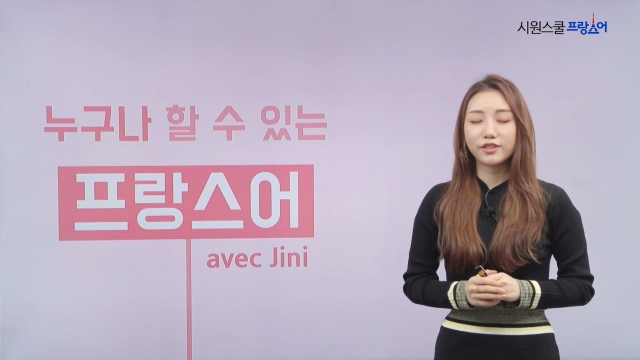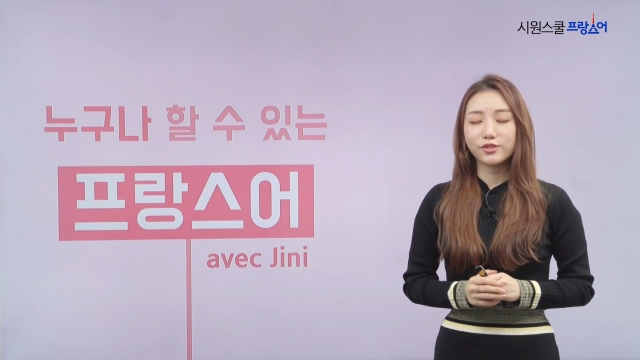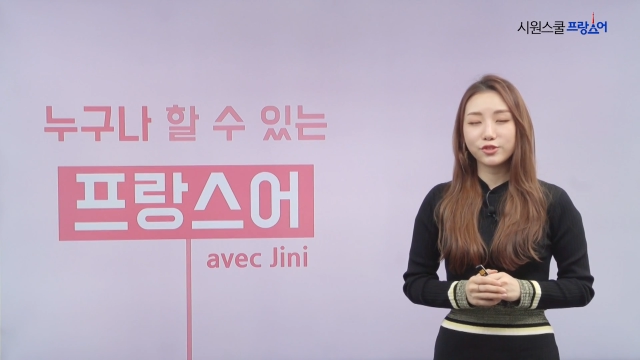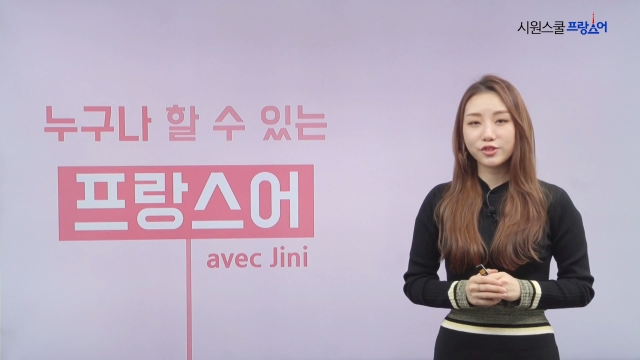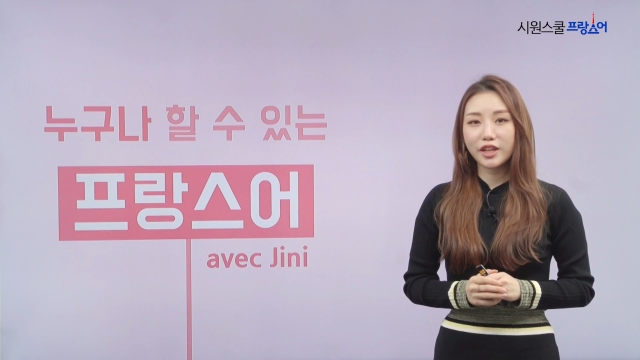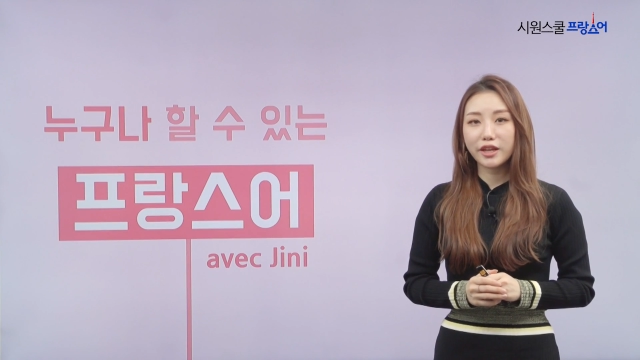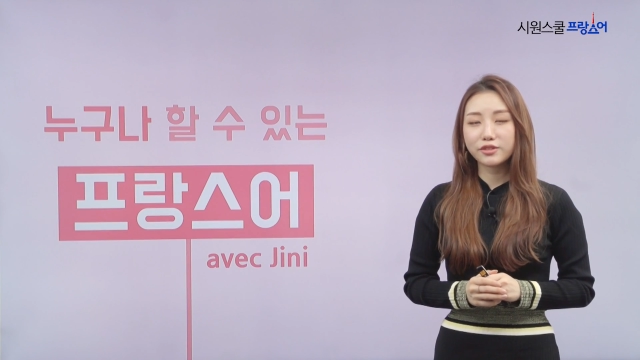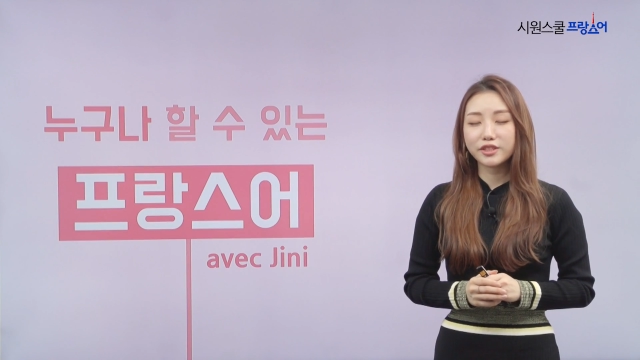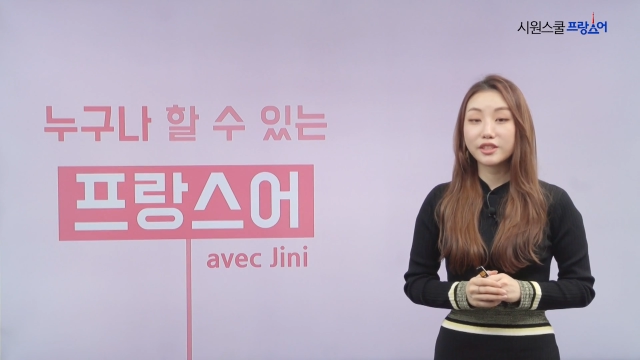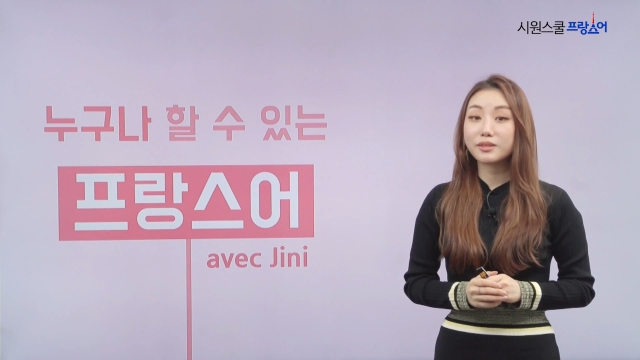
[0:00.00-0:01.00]
누구나 할
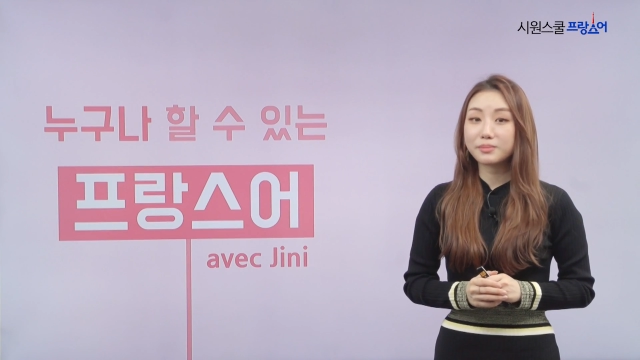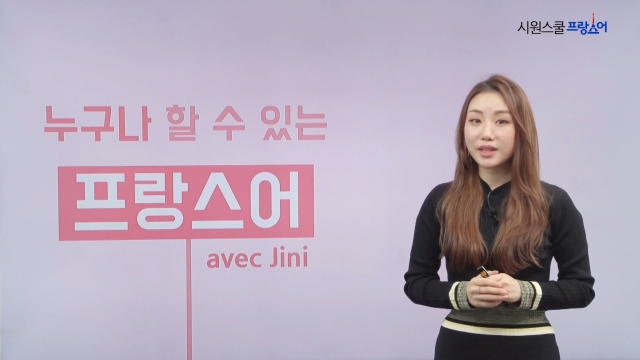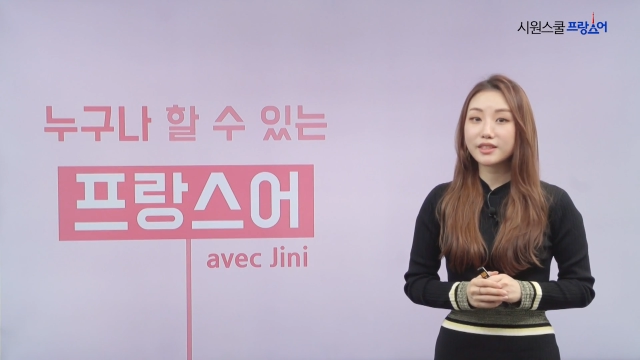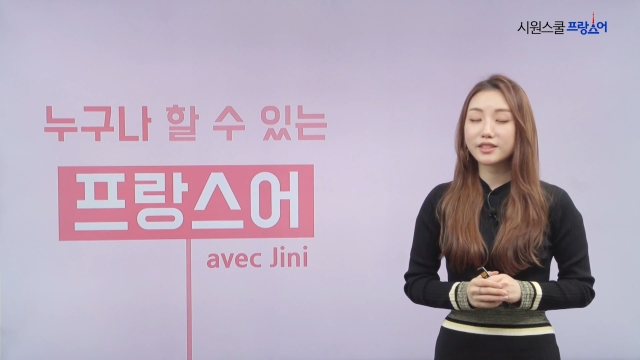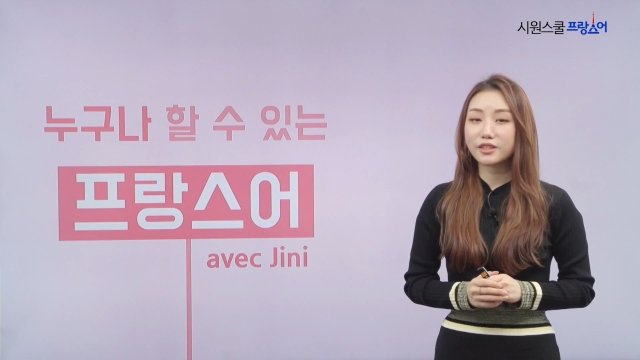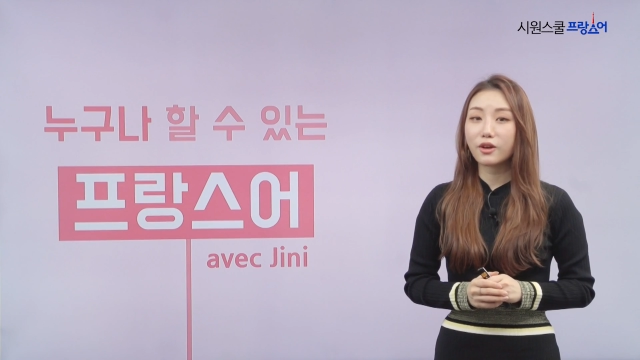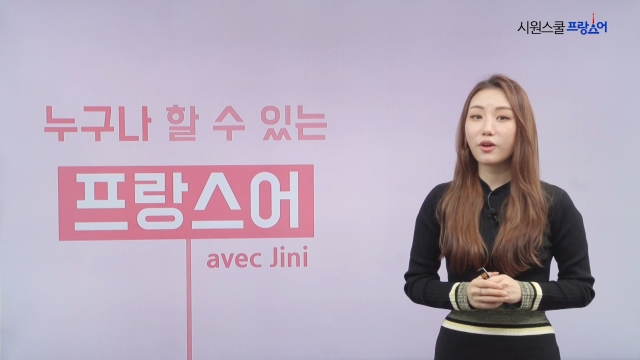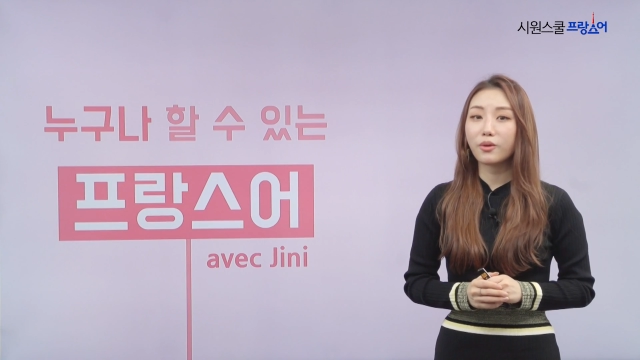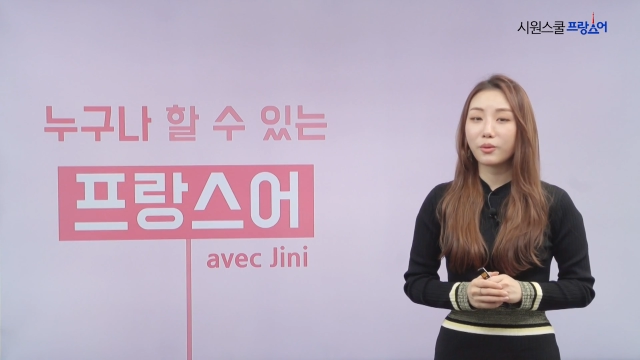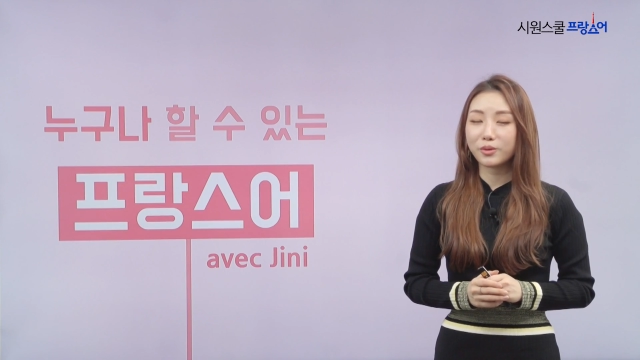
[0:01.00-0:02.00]
수 있는
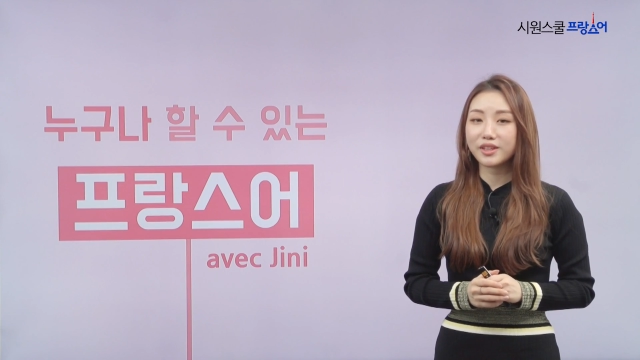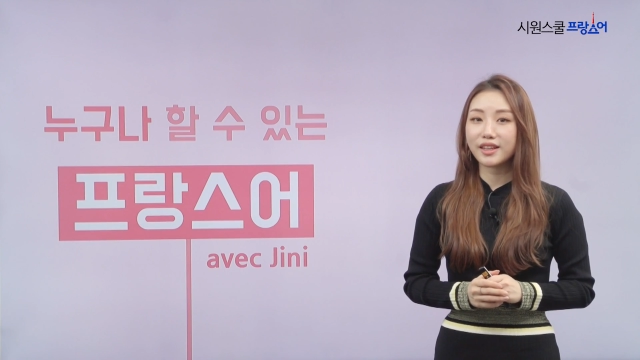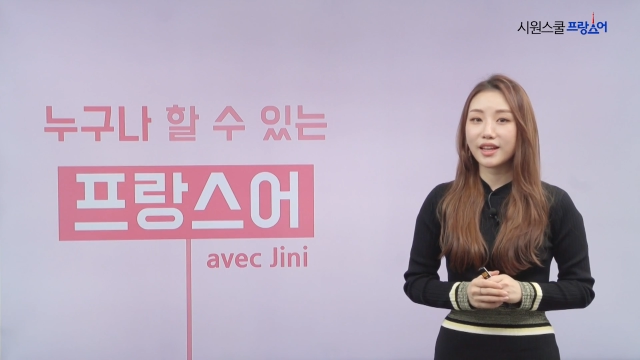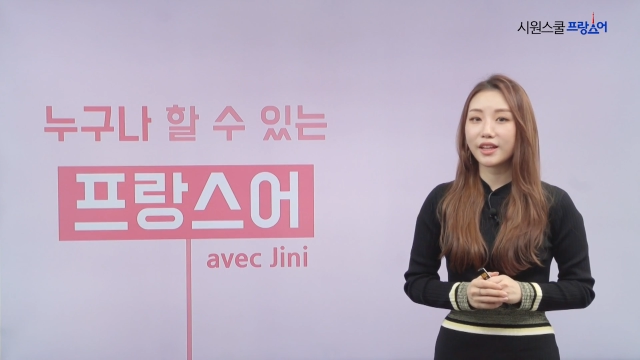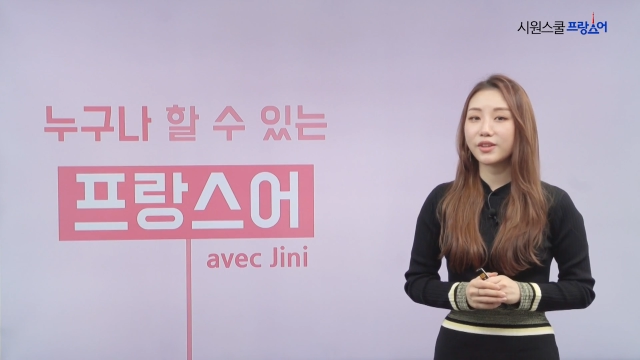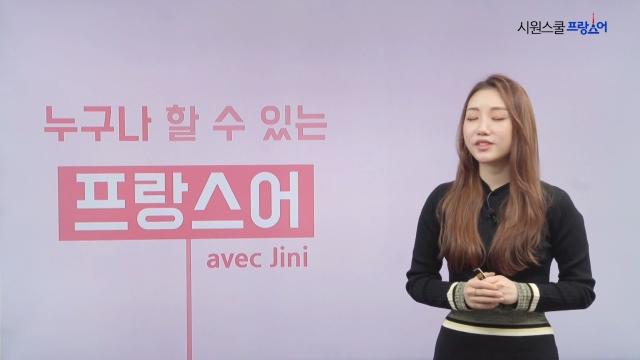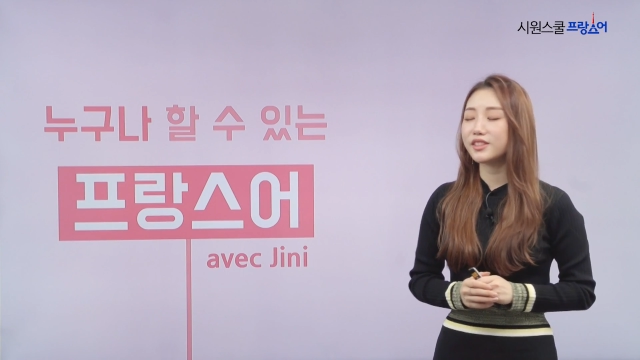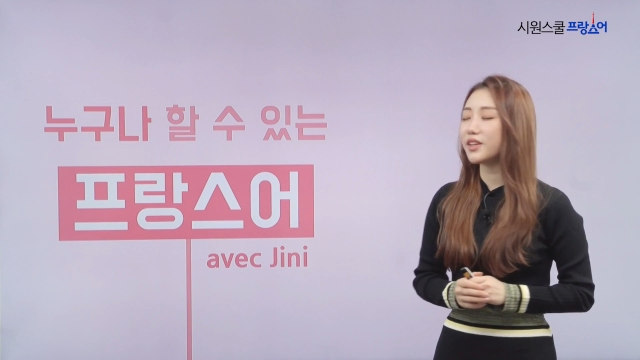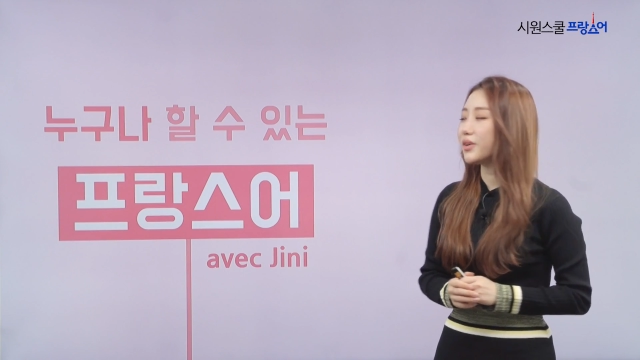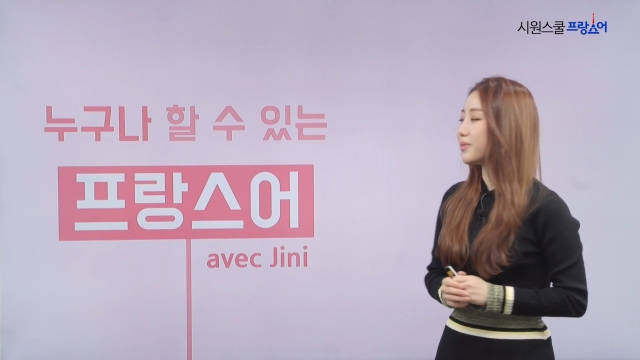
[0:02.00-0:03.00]
프랑스어 오늘의 단어는요.